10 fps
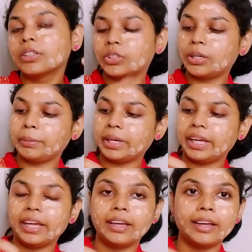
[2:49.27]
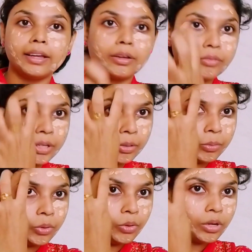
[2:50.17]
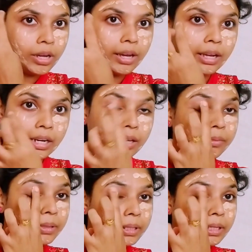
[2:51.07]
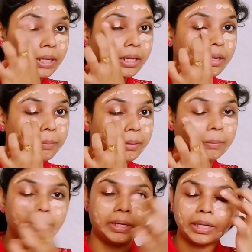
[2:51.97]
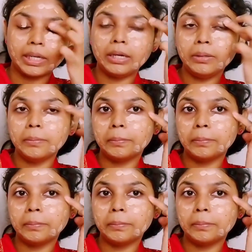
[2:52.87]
ஸோ நமக்கு எங்கெங்க வேணுமோ அங்கெல்லாம் வந்து நல்லா அப்ளை பண்ணிக்கலாம்